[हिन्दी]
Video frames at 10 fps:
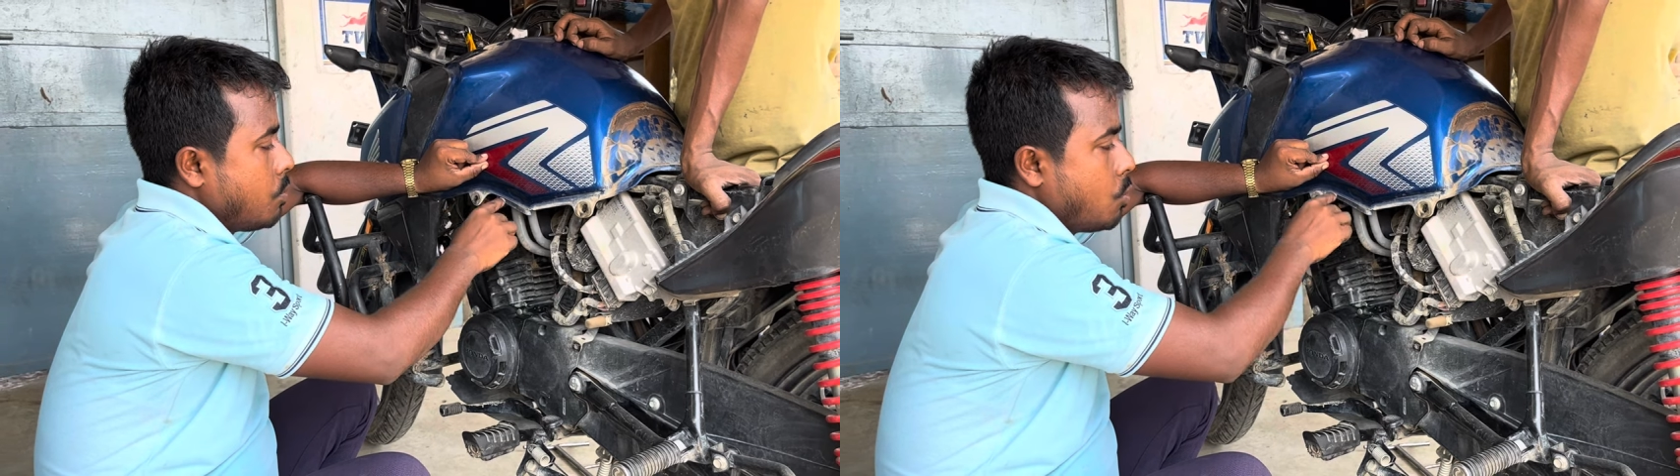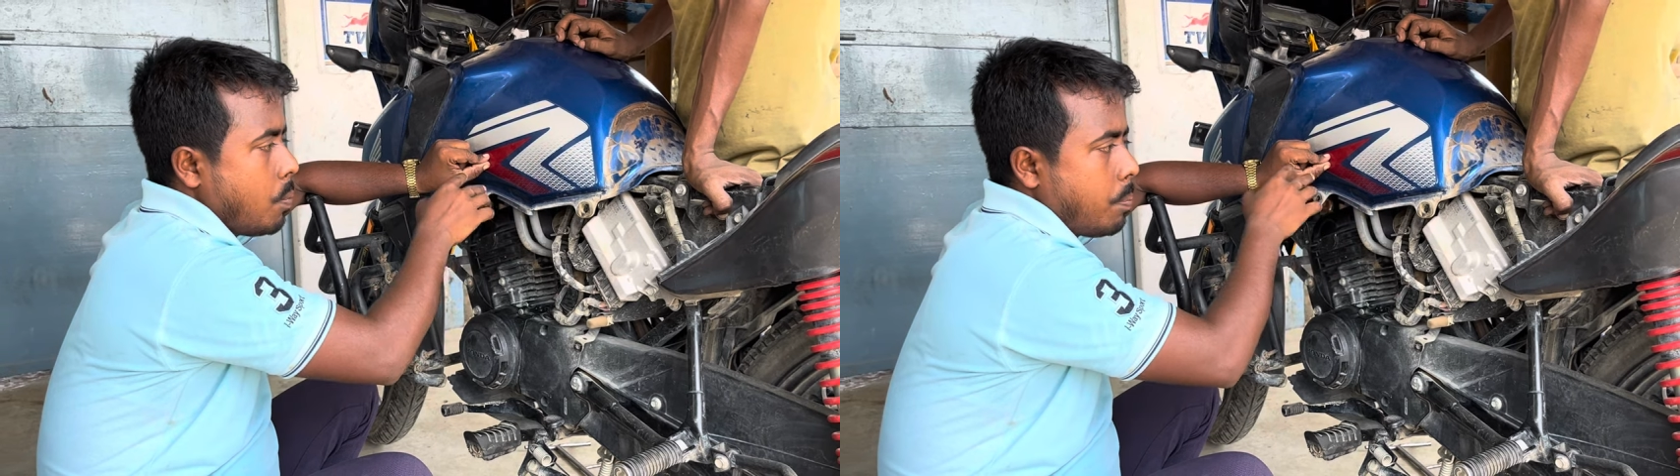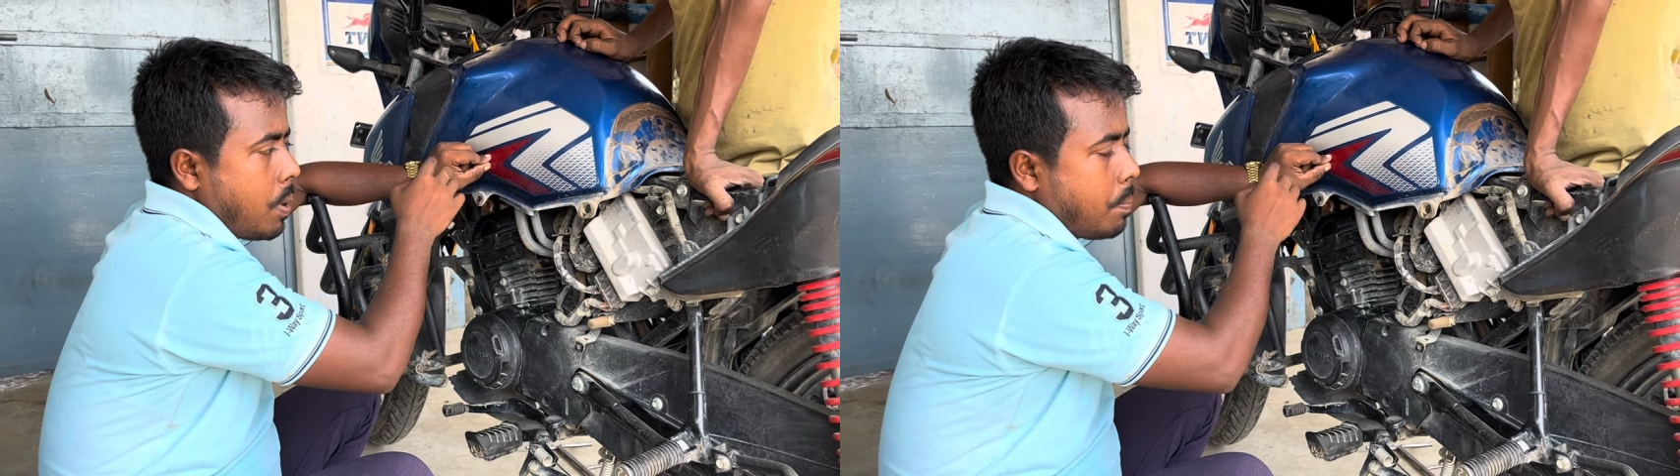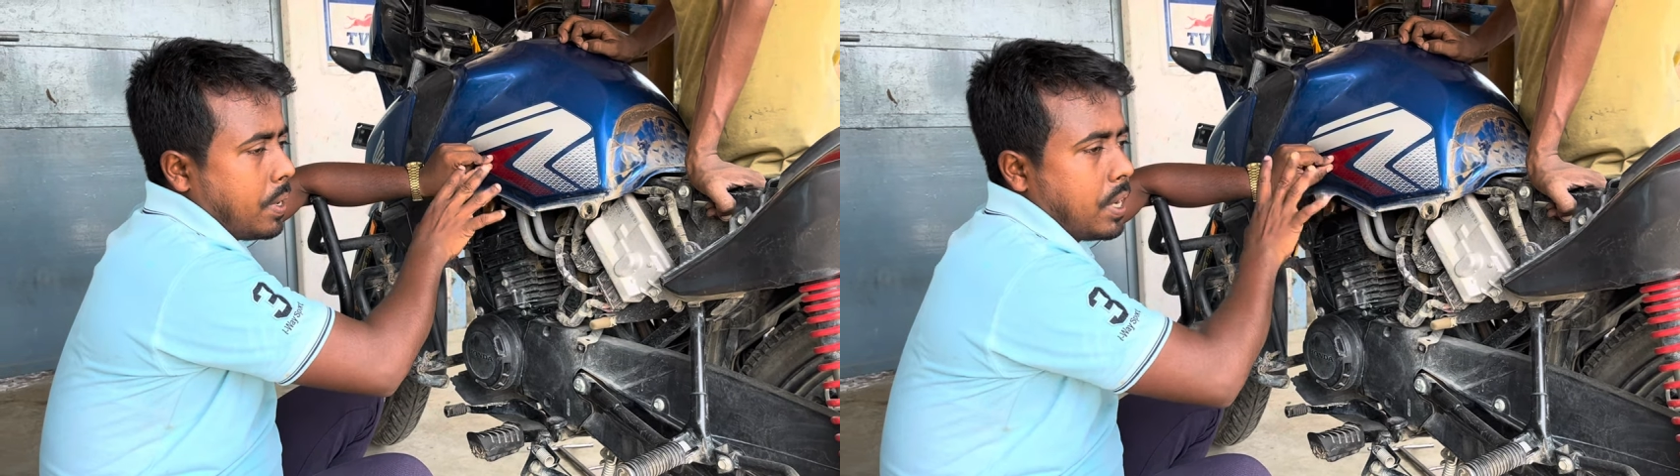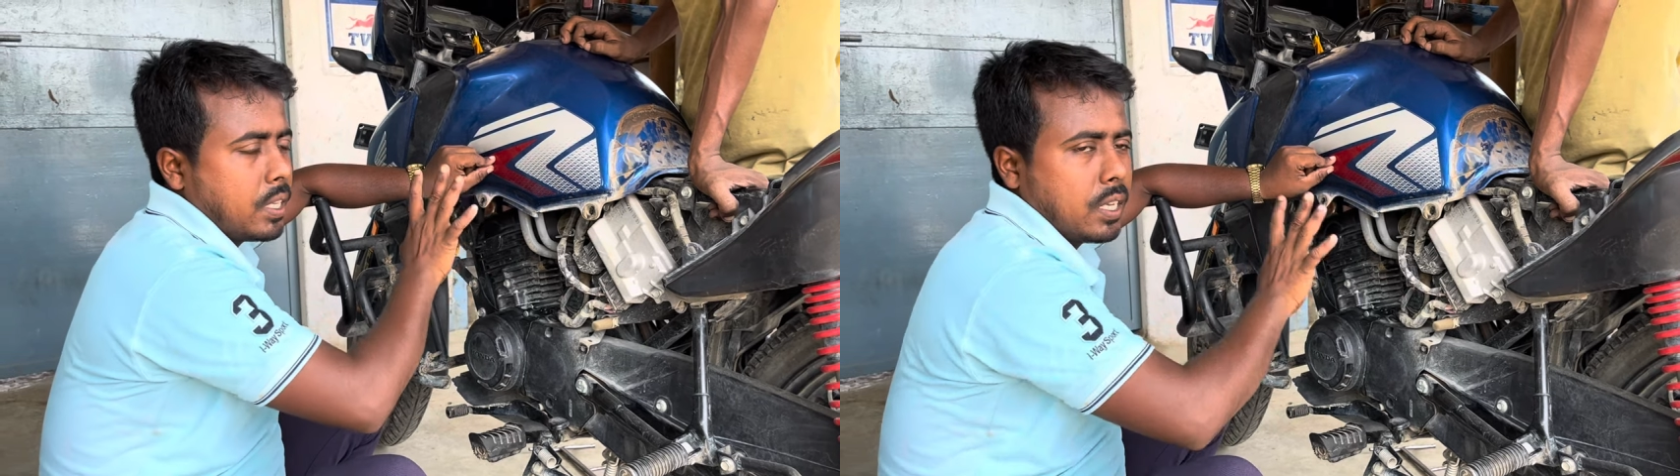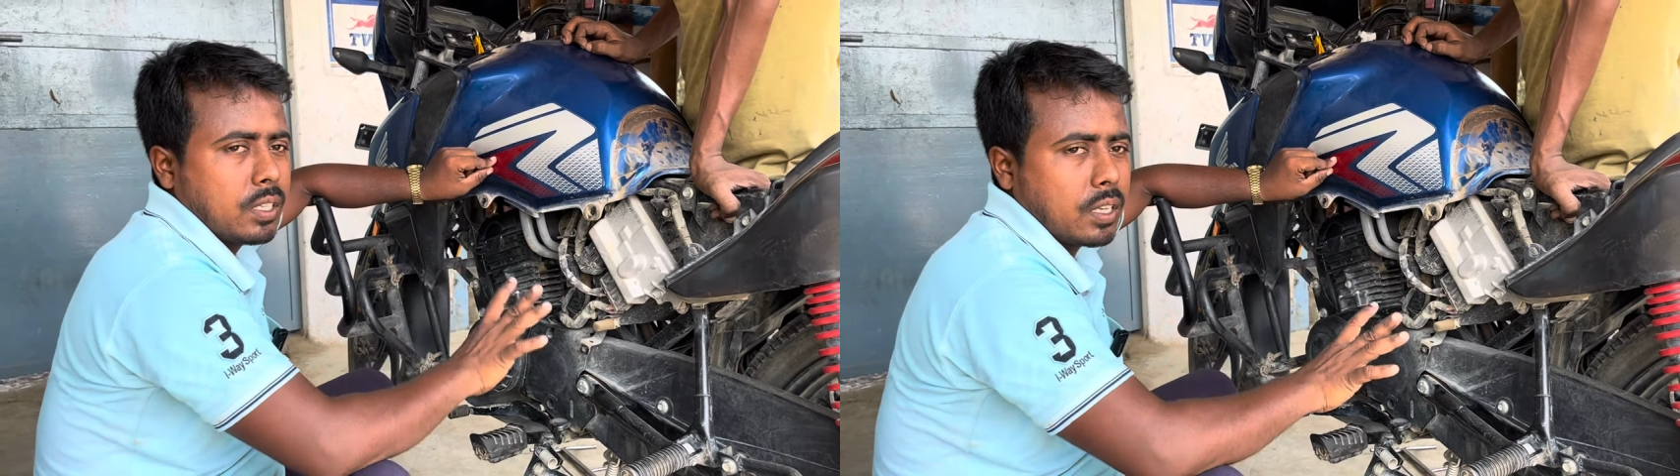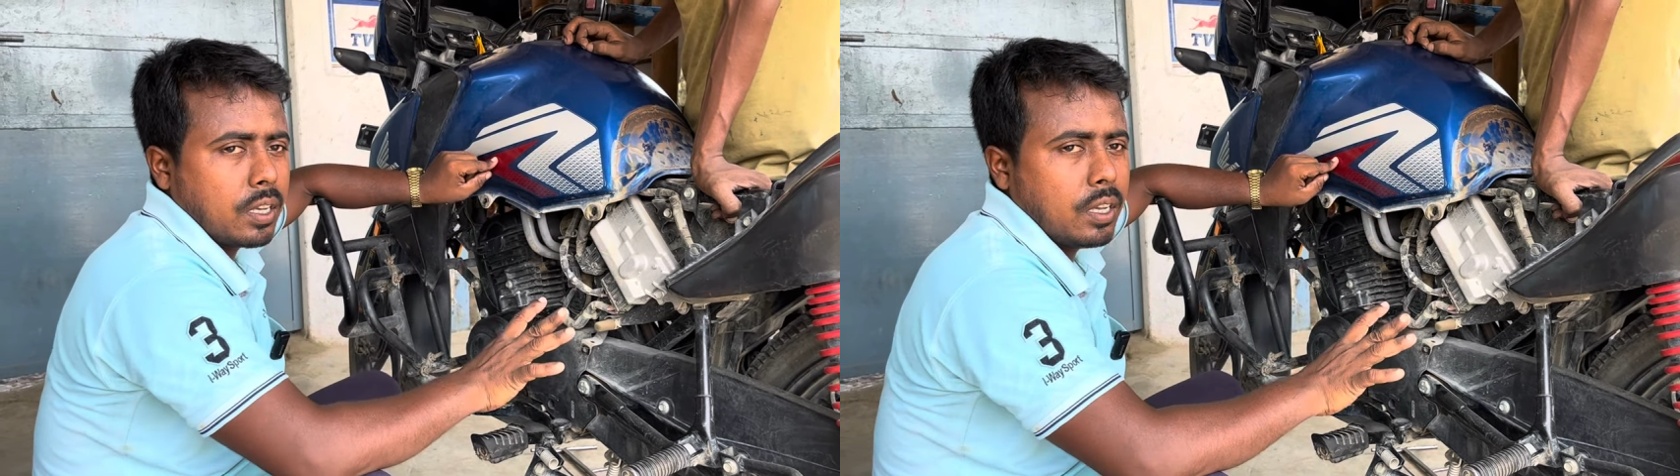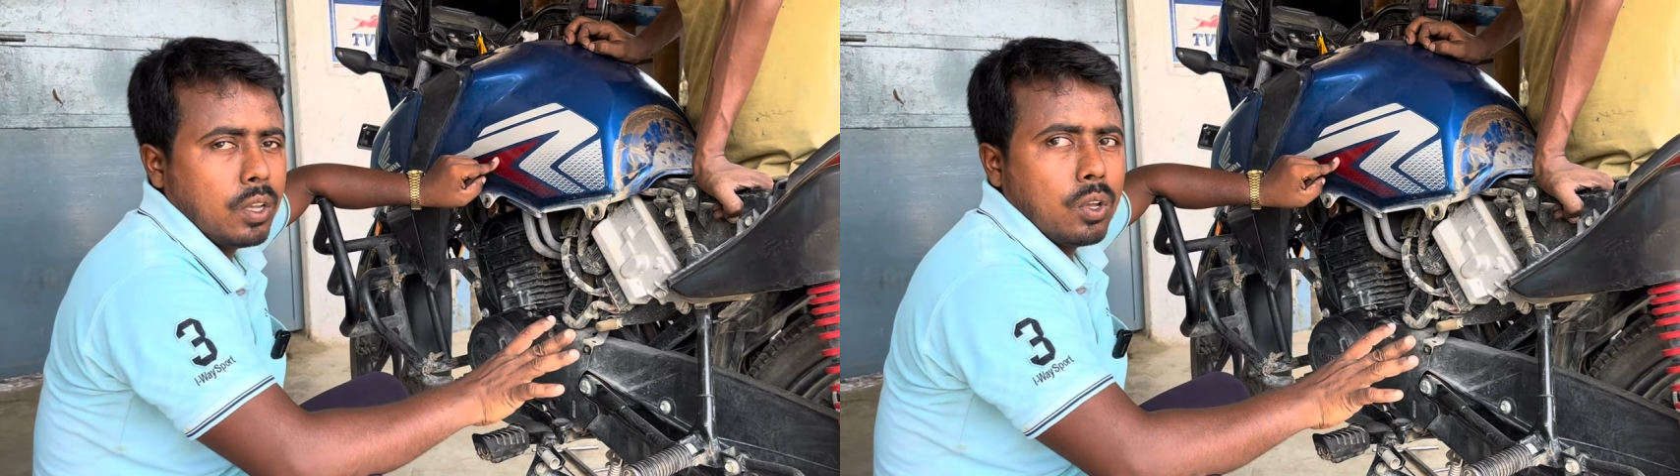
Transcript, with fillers: फ्यूल पंप में ना जा सके